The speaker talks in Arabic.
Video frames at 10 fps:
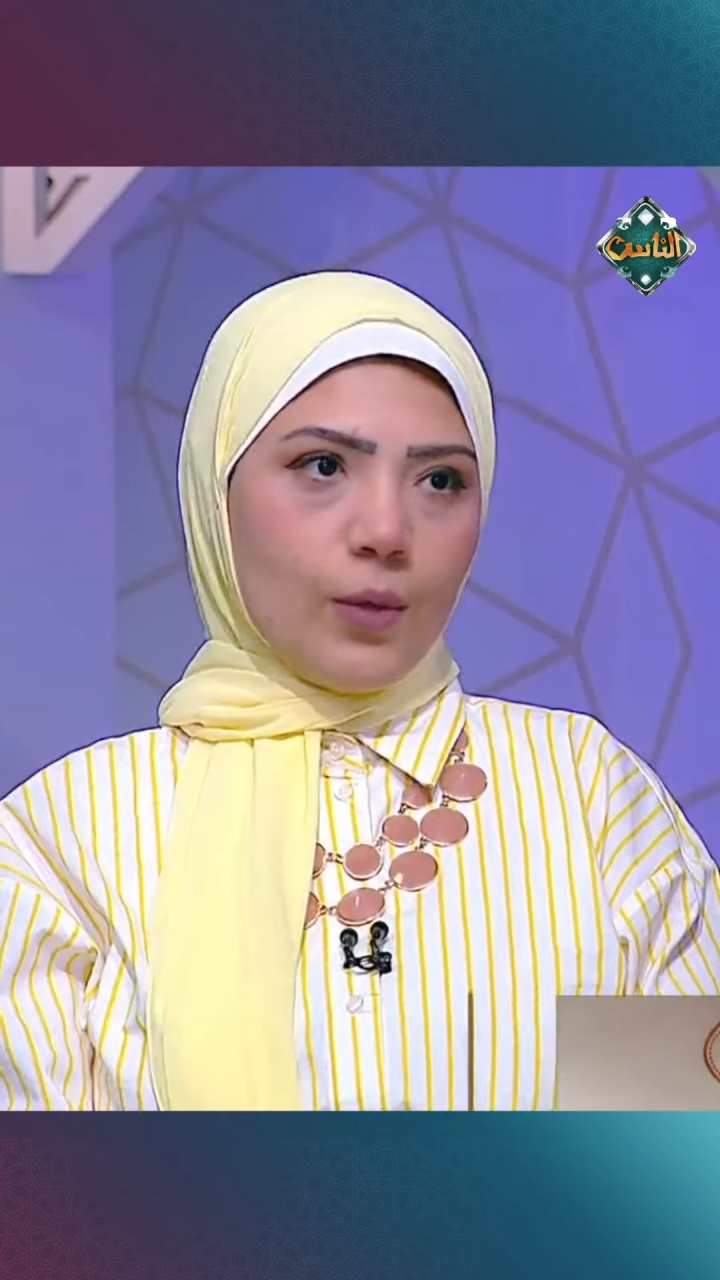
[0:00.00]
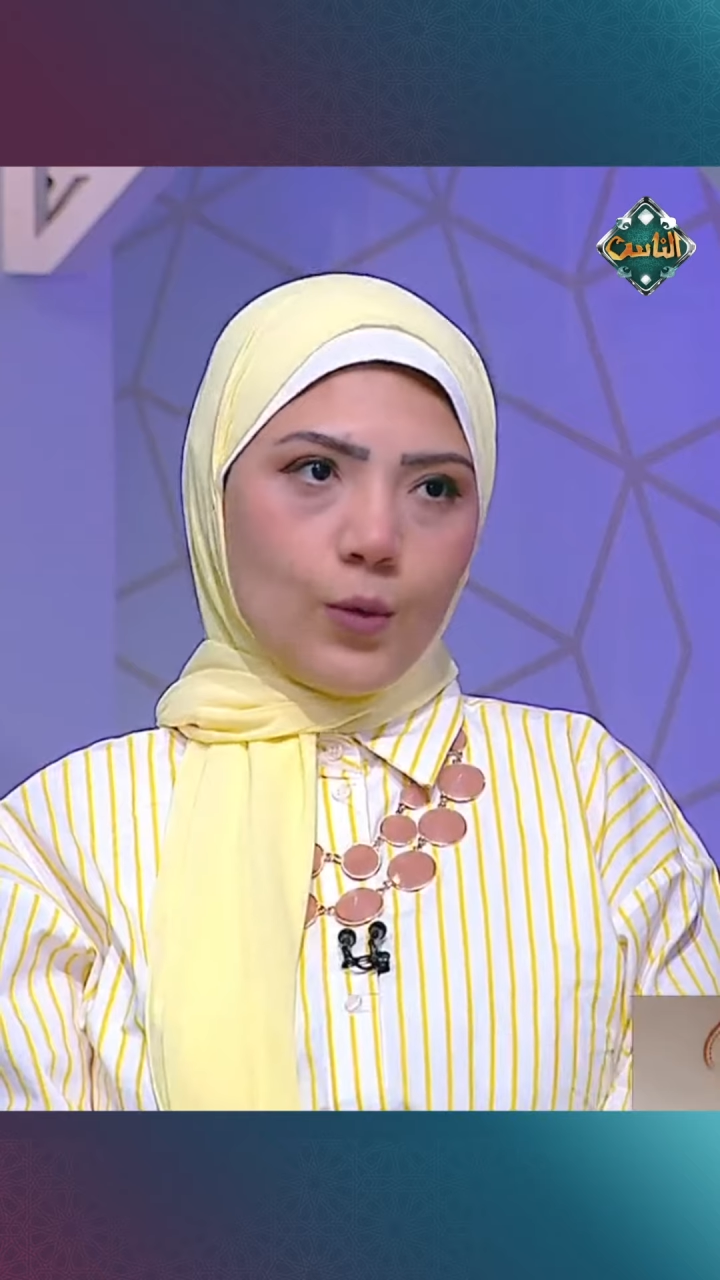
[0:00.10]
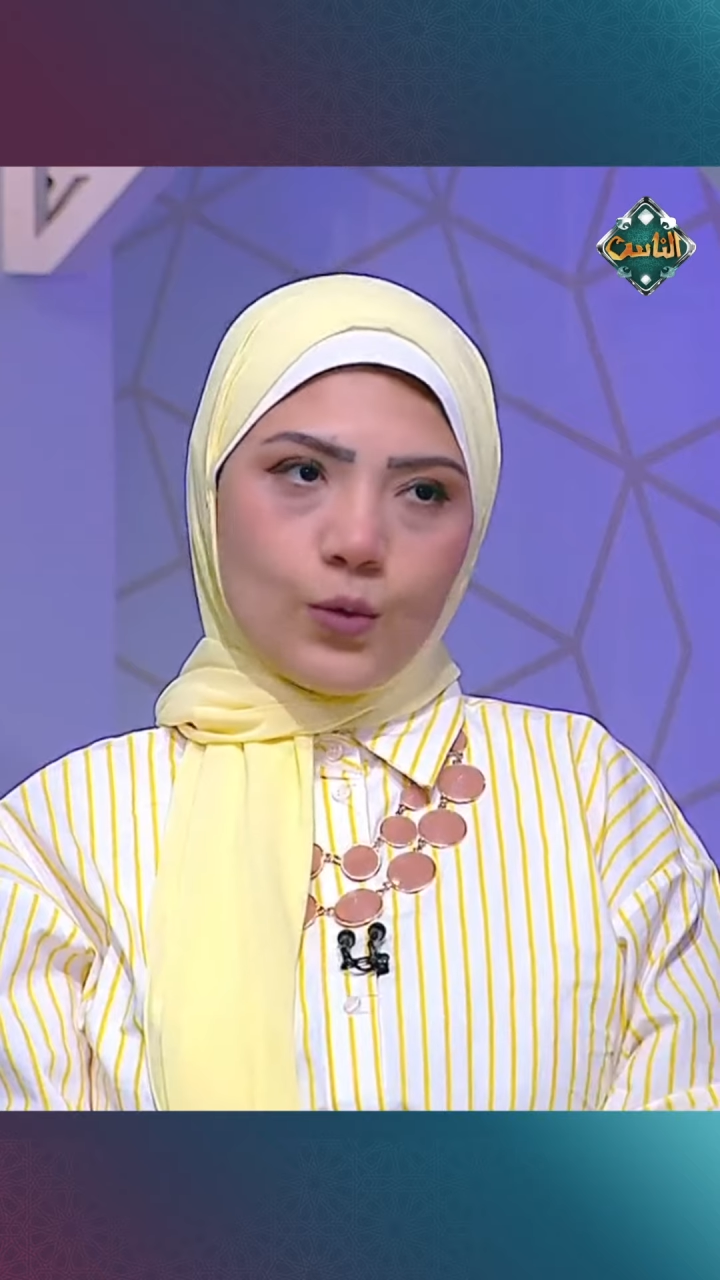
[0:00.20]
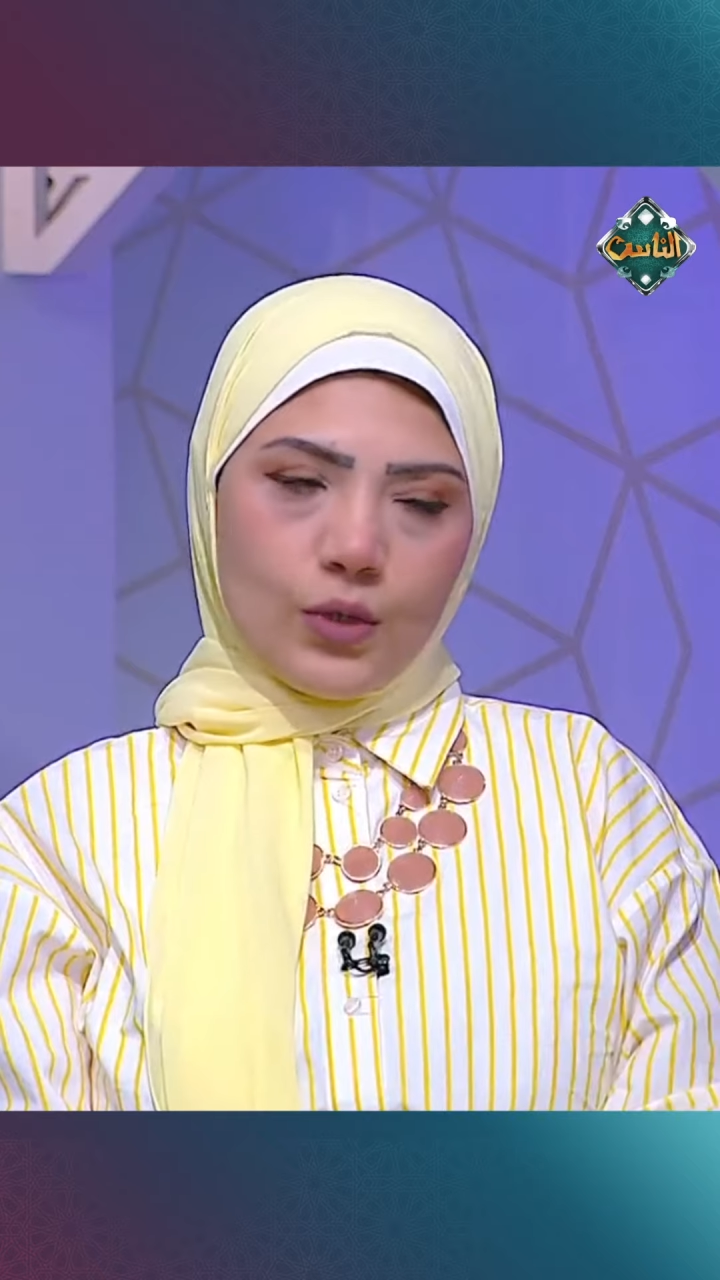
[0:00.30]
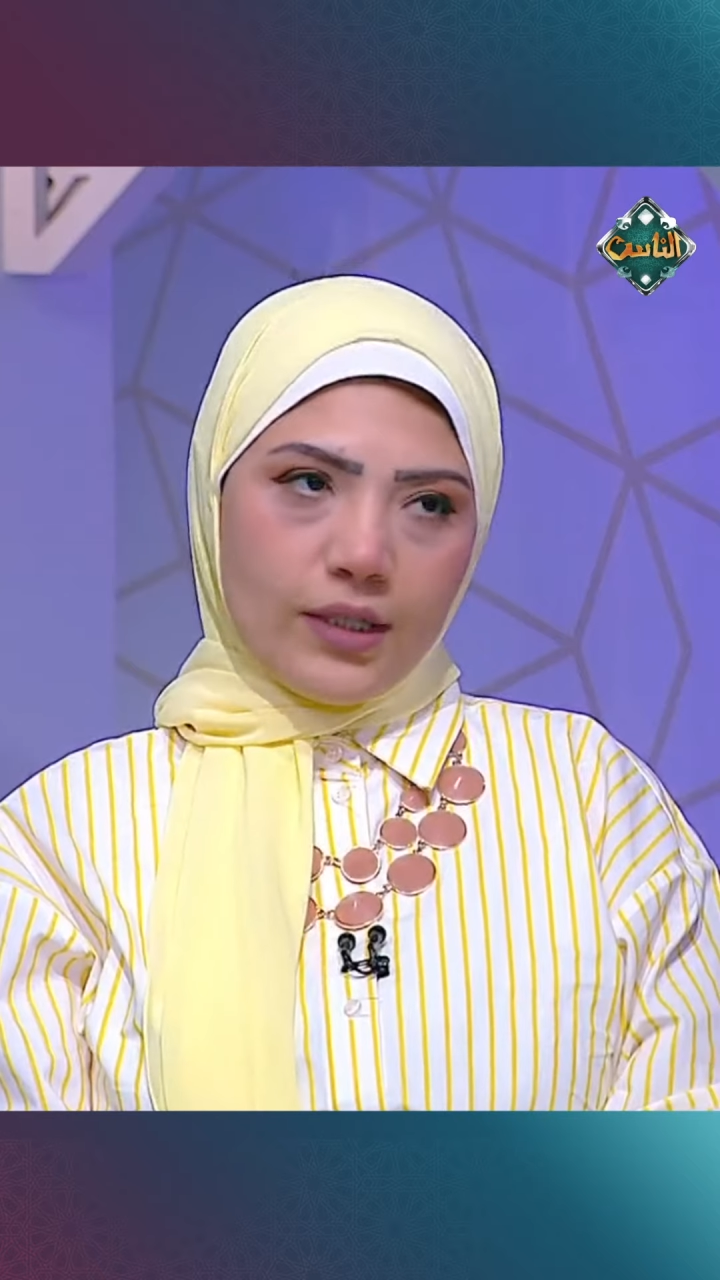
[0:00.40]

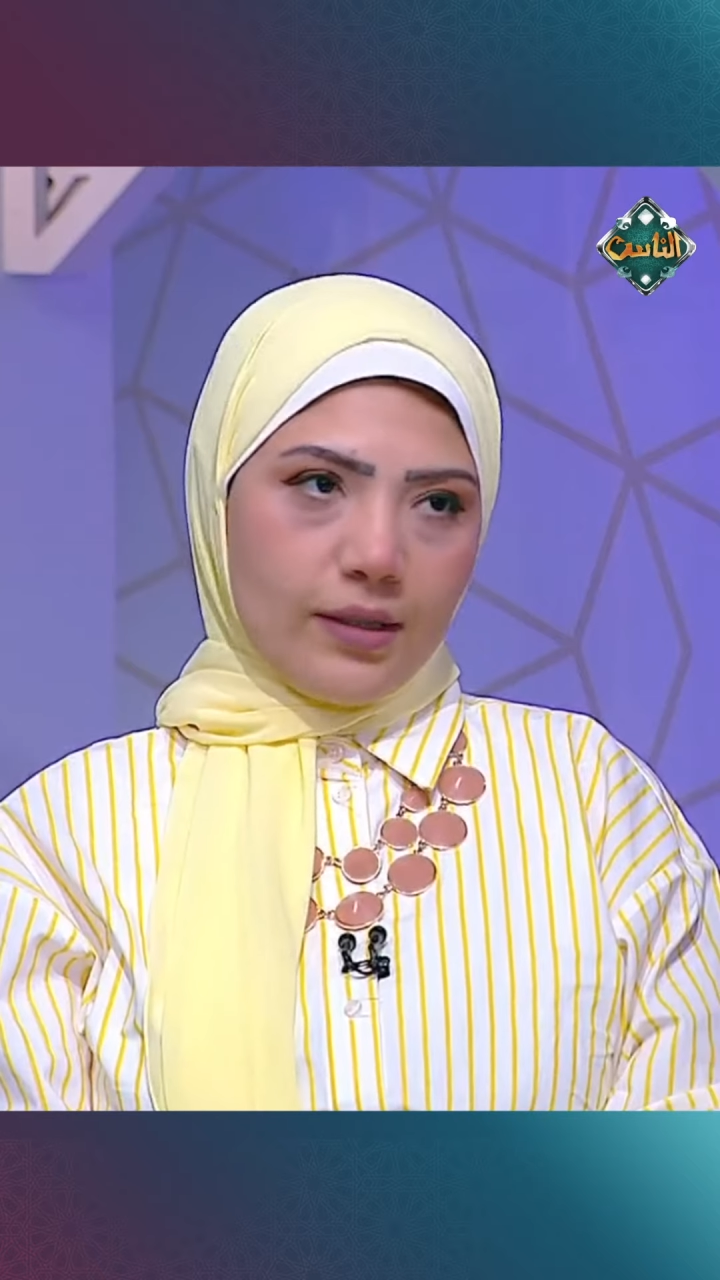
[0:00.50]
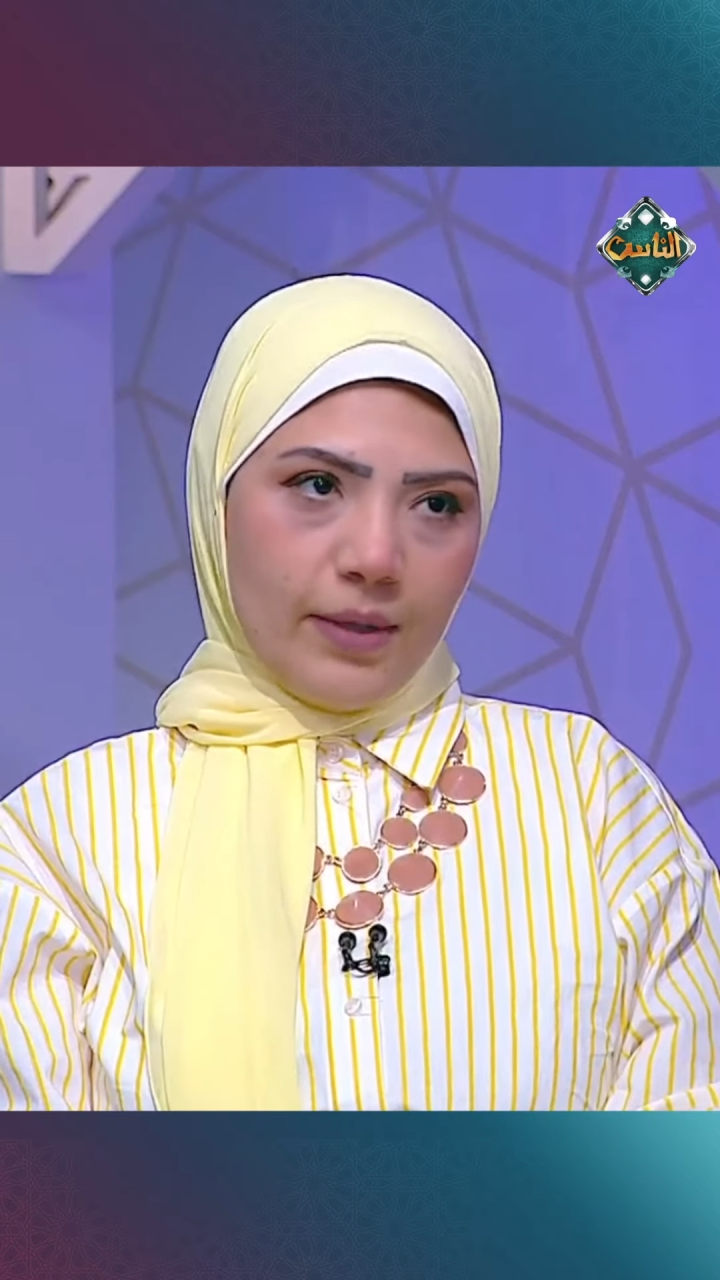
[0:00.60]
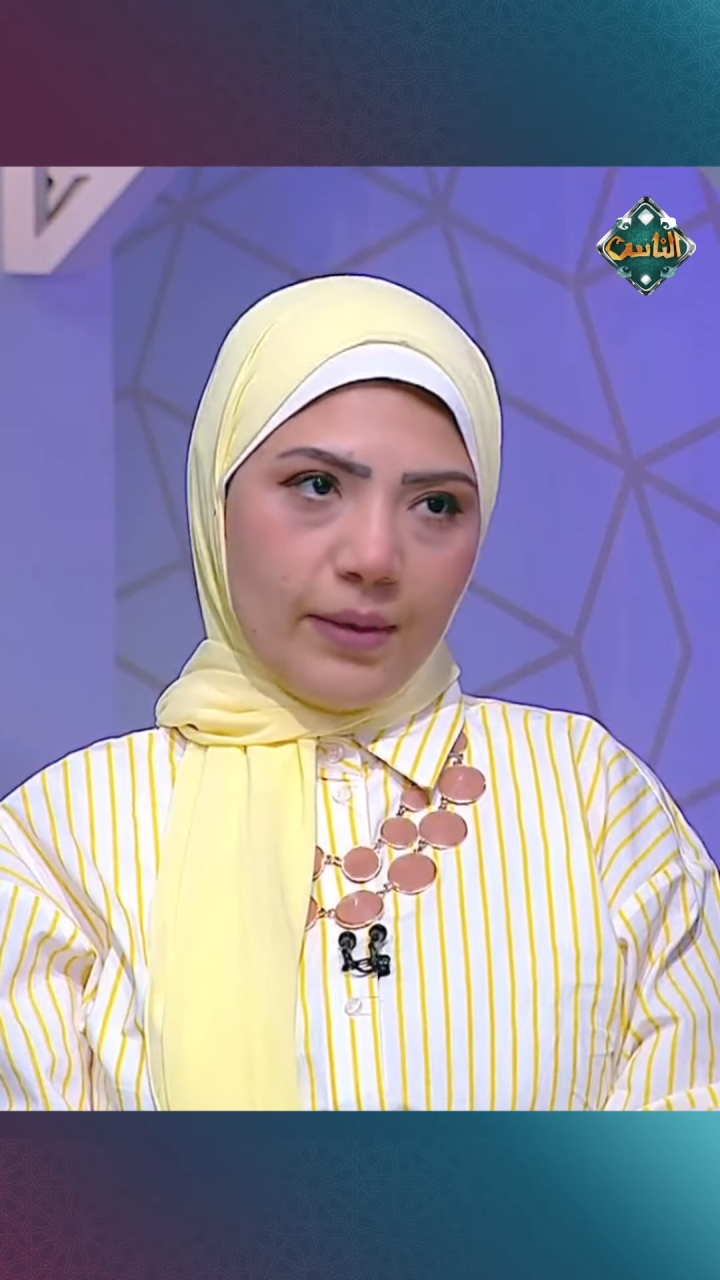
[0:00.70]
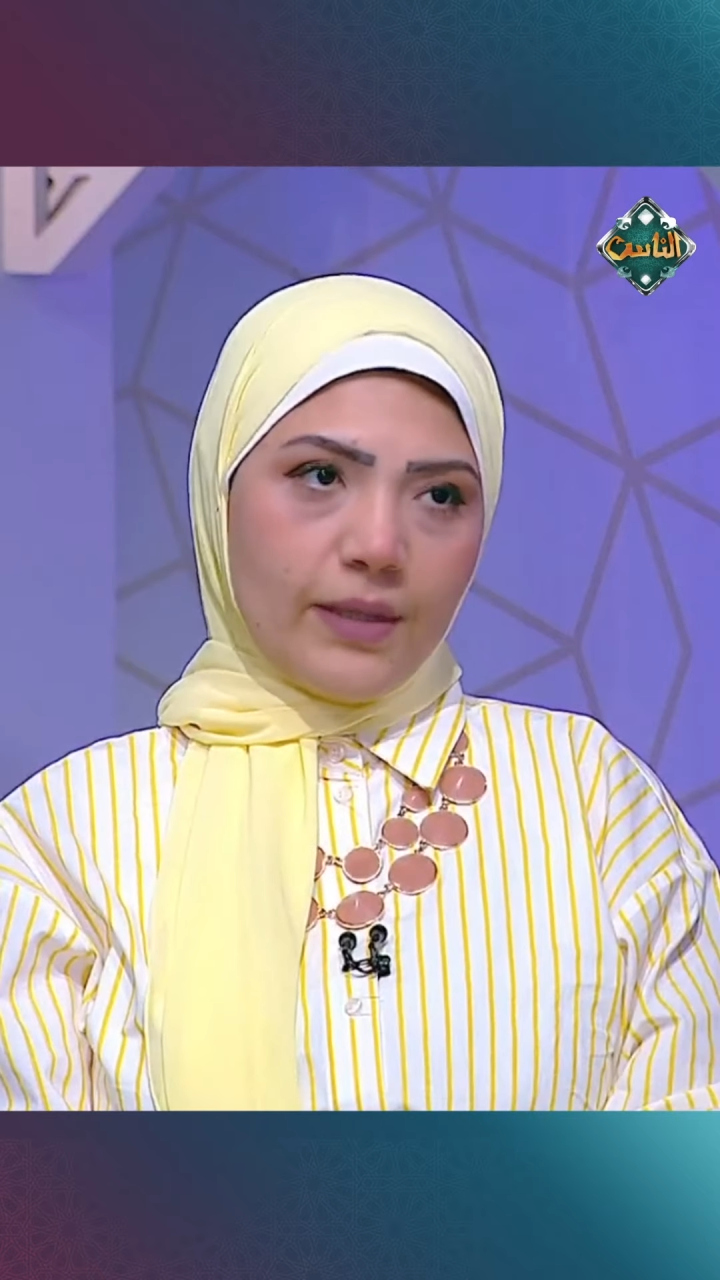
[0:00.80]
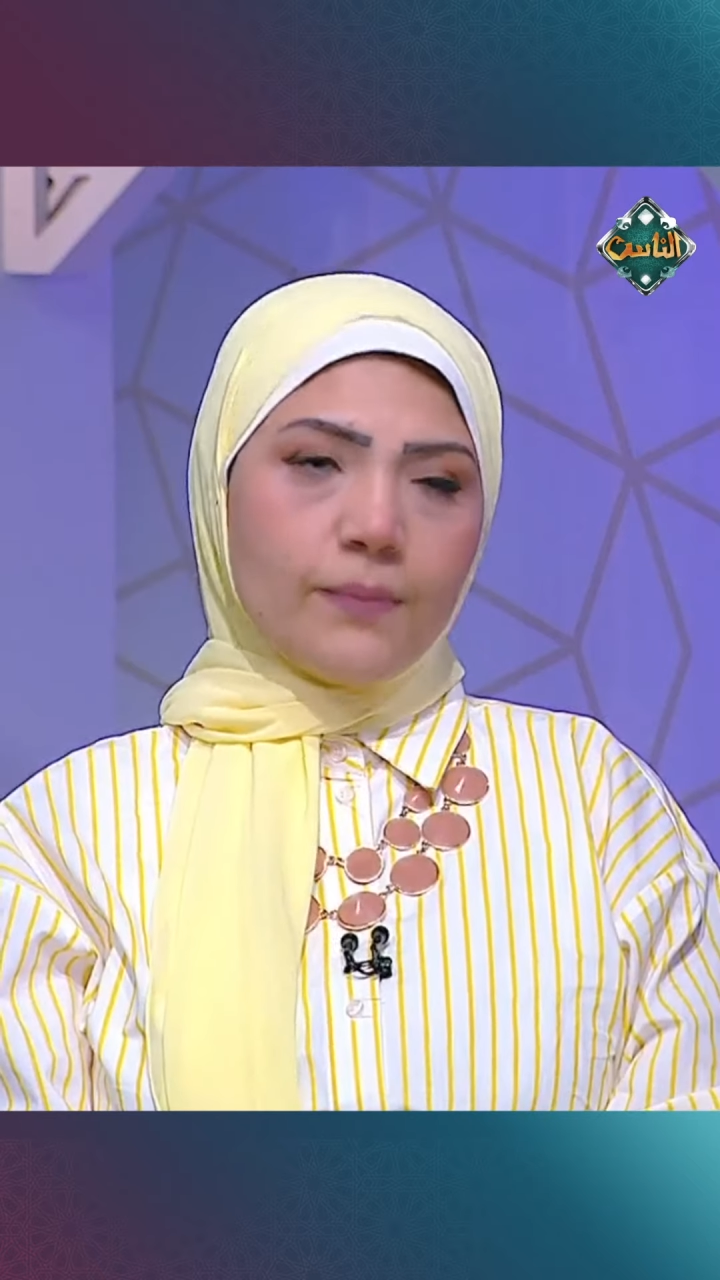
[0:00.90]
موجوده تماما